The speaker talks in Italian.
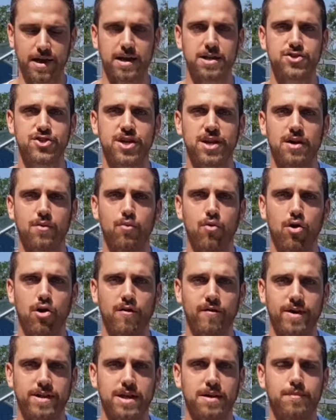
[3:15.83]
al gira
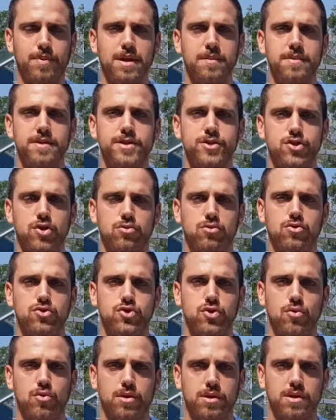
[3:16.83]
uova nei primi 18
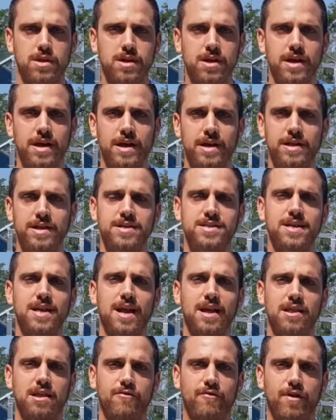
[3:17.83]
giorni,
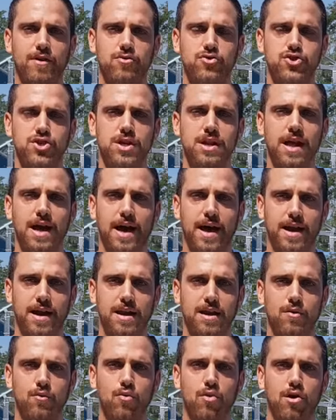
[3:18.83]
inizieranno a far oscillare
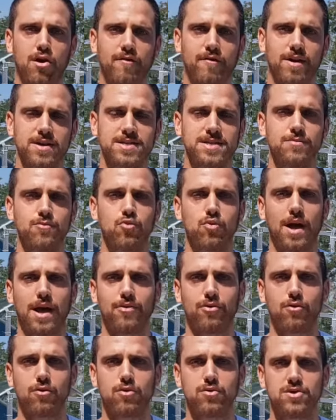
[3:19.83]
le uova
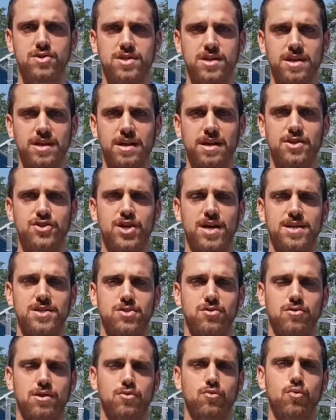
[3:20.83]
simulando così il
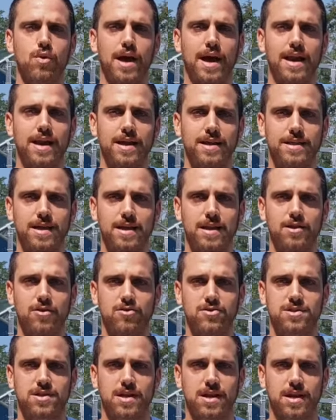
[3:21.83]
gesto naturale delle
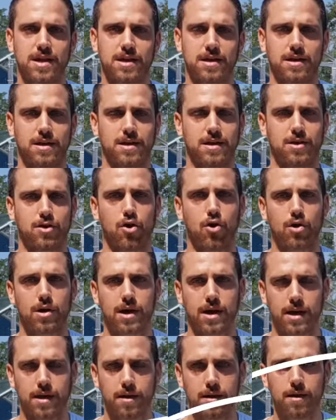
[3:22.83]
nostre eh,
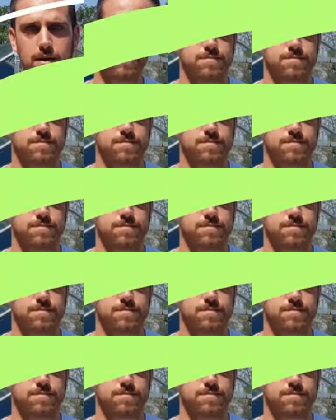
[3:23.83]
cocche.